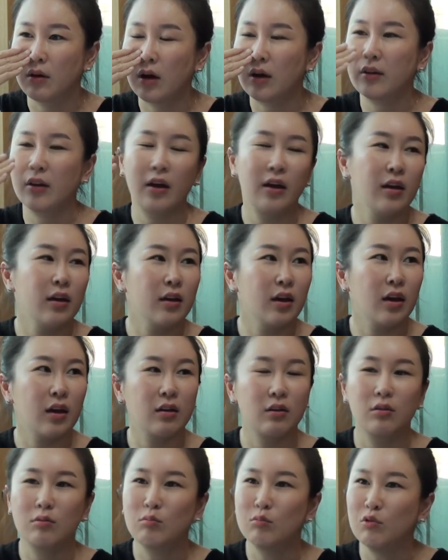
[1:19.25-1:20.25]
아 나에게
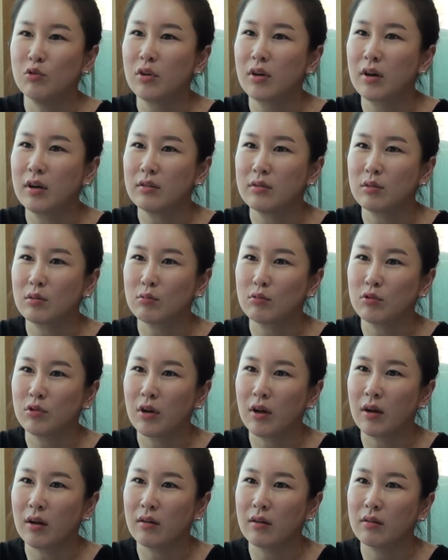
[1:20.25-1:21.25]
이런 문제가
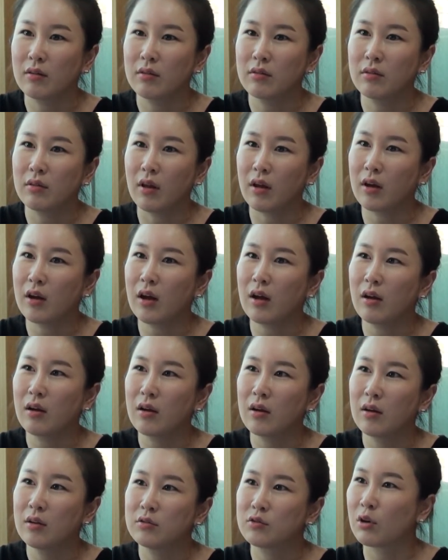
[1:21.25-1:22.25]
있었구나. 아.
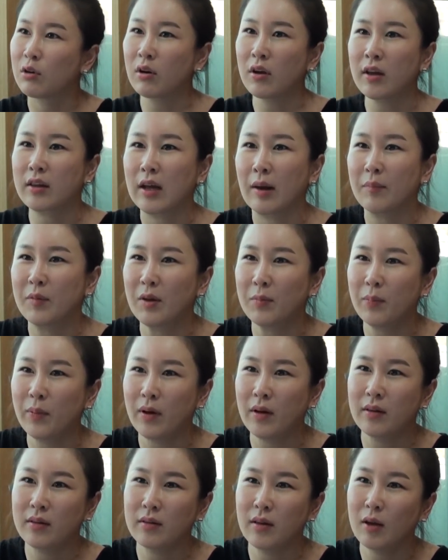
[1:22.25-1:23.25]
내가 저렇게
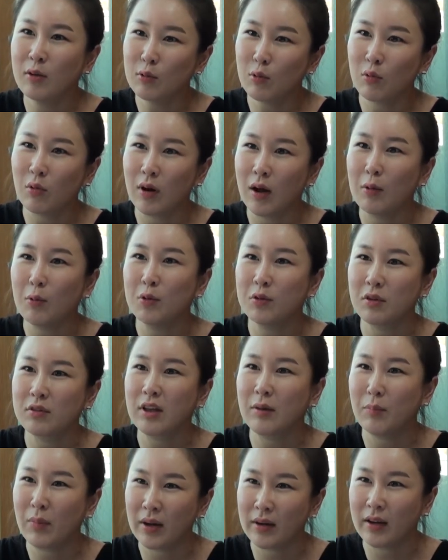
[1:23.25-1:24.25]
답답한 행동을 하고
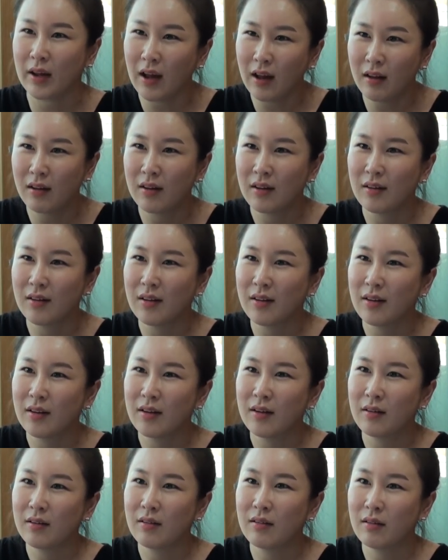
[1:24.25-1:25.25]
있었단 말이야? 어
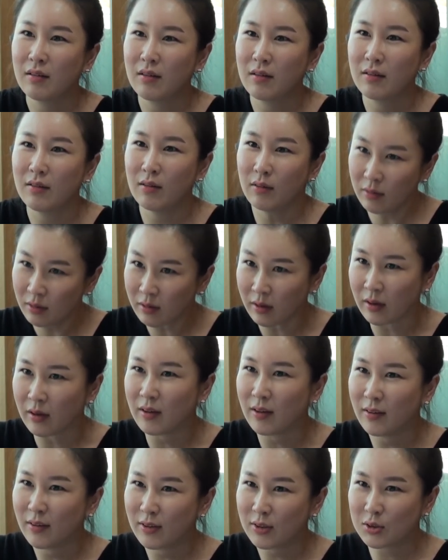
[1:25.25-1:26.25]
몰랐어요? 네,
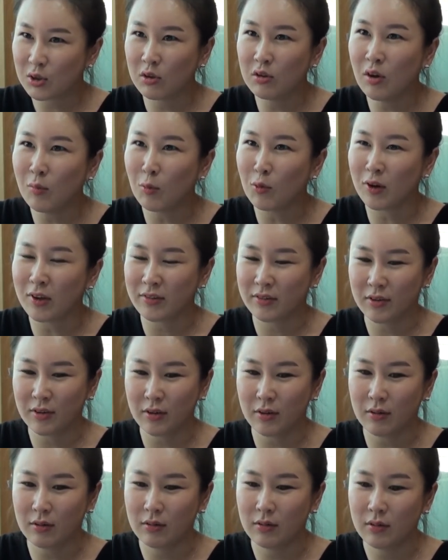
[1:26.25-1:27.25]
어. 전혀
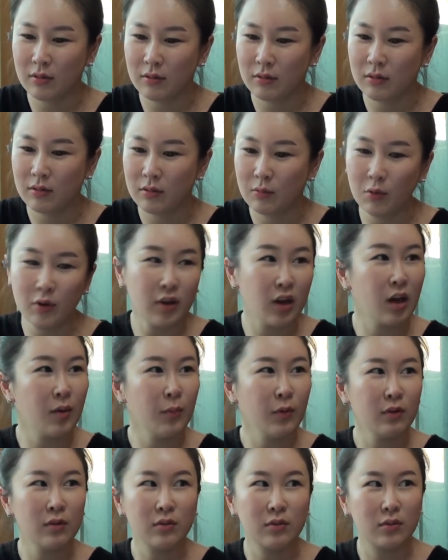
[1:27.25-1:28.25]
몰랐어요. 야.
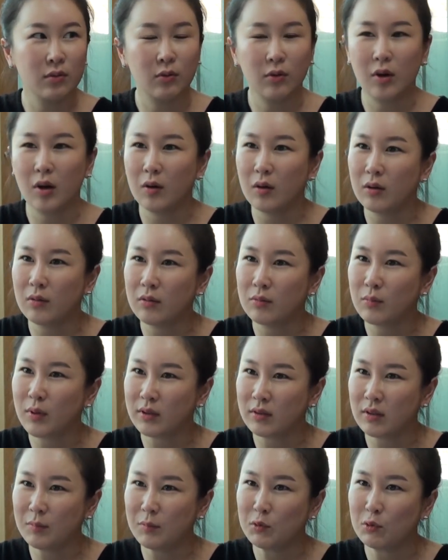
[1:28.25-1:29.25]
왜냐하면 한
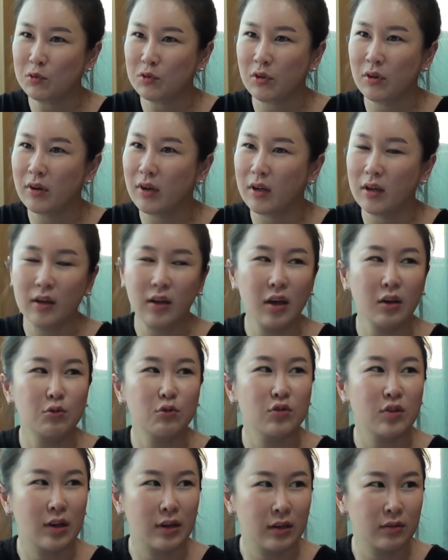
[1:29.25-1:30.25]
박사님도 저에게
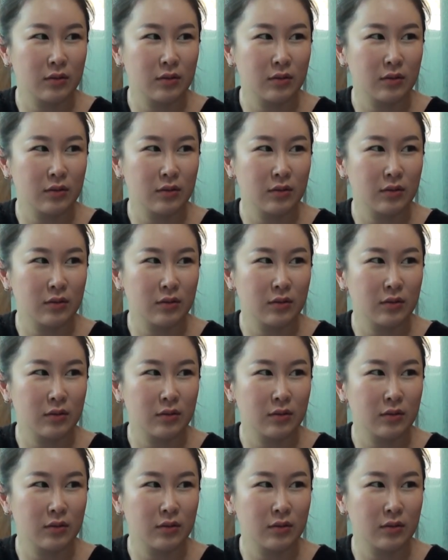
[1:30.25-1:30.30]
얘기해주지